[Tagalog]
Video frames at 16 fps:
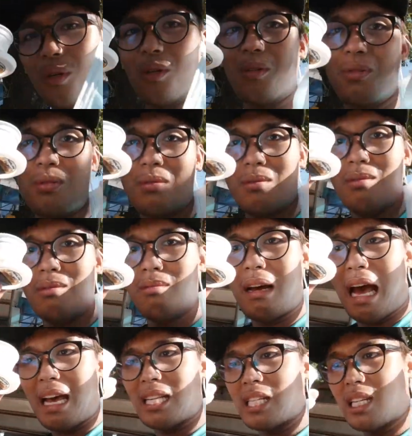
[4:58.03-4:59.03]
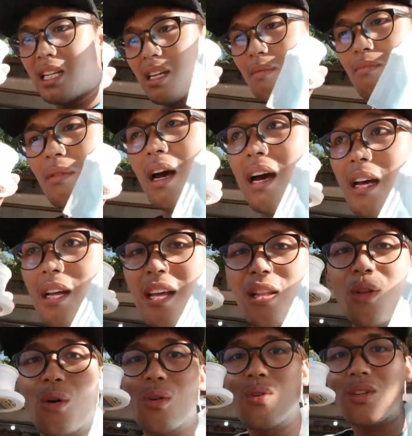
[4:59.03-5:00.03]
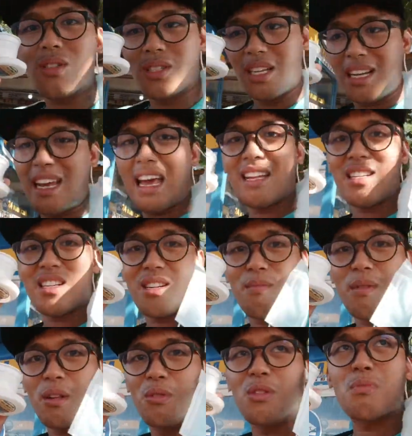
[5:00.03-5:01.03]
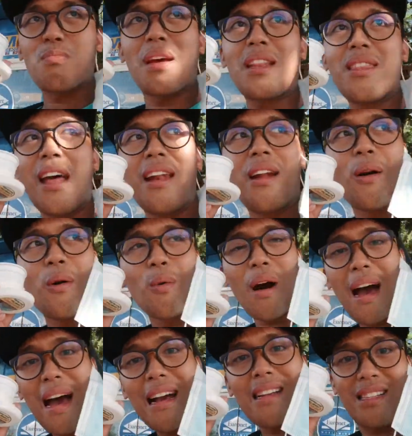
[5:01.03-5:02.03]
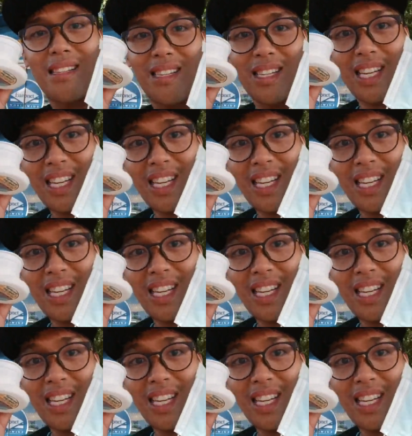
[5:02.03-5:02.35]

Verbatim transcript: itong ice cream, uh, itong sili ice cream daw is may dalawang